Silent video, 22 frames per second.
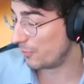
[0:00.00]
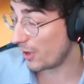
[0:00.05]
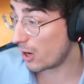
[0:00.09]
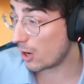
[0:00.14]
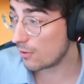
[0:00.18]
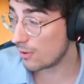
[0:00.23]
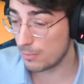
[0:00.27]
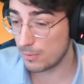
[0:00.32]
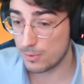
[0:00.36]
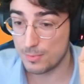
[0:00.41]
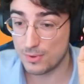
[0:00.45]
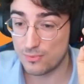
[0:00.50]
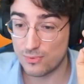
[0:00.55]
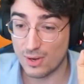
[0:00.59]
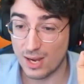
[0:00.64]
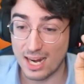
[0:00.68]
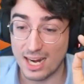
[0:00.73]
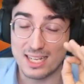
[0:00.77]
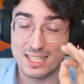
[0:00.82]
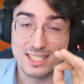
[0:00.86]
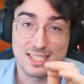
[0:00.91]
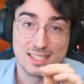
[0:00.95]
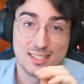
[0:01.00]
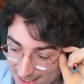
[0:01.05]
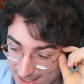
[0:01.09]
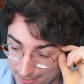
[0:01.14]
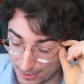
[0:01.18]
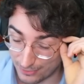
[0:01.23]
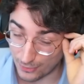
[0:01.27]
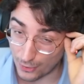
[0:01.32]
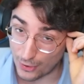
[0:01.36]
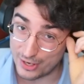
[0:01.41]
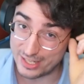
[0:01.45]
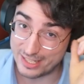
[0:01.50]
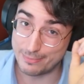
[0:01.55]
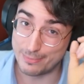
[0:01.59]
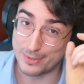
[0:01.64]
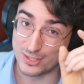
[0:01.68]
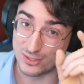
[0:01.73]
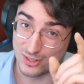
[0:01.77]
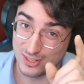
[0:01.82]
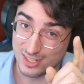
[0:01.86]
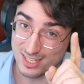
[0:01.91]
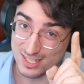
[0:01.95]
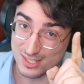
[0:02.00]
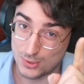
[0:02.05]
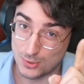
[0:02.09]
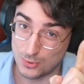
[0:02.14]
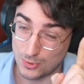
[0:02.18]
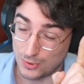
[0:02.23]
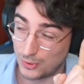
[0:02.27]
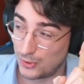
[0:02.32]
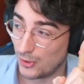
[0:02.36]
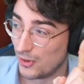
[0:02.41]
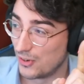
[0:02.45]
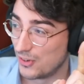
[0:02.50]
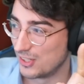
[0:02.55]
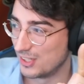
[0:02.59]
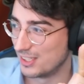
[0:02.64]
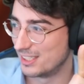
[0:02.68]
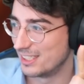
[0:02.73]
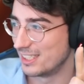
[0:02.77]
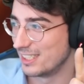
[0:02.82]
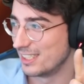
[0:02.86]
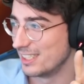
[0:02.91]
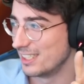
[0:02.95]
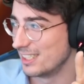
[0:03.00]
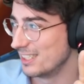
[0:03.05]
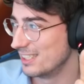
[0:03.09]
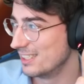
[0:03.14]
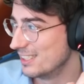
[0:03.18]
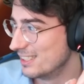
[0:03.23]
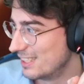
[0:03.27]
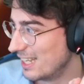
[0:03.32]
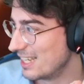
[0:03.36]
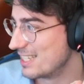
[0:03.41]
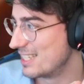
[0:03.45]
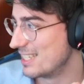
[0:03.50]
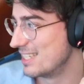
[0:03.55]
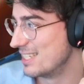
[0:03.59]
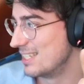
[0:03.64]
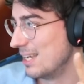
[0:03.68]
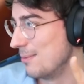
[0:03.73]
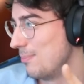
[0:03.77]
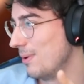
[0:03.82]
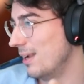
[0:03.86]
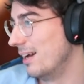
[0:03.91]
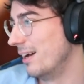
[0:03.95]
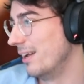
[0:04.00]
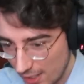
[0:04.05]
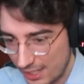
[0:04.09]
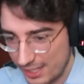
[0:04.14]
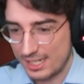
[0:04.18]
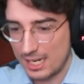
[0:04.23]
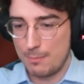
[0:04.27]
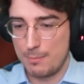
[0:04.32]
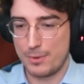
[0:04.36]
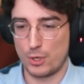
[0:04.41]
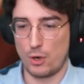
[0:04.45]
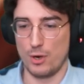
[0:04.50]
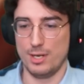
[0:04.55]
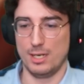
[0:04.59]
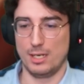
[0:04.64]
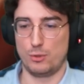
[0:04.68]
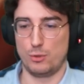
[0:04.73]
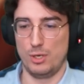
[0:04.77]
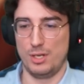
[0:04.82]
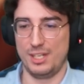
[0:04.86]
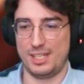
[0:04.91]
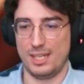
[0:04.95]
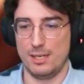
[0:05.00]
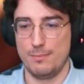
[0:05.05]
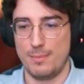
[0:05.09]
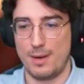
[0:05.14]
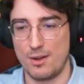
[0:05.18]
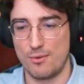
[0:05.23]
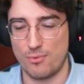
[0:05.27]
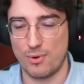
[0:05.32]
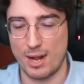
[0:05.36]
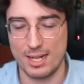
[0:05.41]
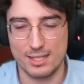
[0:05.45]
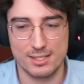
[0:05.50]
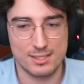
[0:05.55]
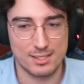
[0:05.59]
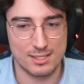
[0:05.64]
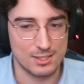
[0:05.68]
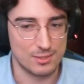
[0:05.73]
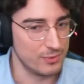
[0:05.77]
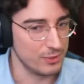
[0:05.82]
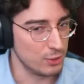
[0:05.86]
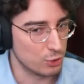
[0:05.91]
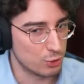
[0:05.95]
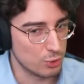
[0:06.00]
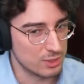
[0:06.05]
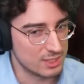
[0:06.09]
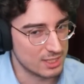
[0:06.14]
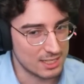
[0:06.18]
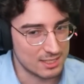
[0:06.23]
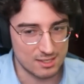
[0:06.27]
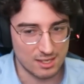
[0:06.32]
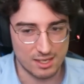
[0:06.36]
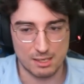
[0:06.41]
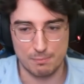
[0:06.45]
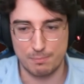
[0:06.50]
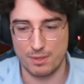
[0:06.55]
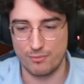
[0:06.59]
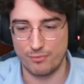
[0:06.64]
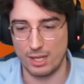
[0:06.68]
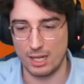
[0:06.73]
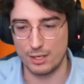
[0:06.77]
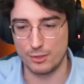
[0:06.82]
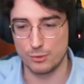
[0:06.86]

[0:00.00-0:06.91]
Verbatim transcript: darauf habe ich mich verlassen, damit wir heute besonders guten Content kriegen. Das ist der Plan. Ich habe mich heute natürlich in mein feinstes, wie du schon sagst, Janik, BWL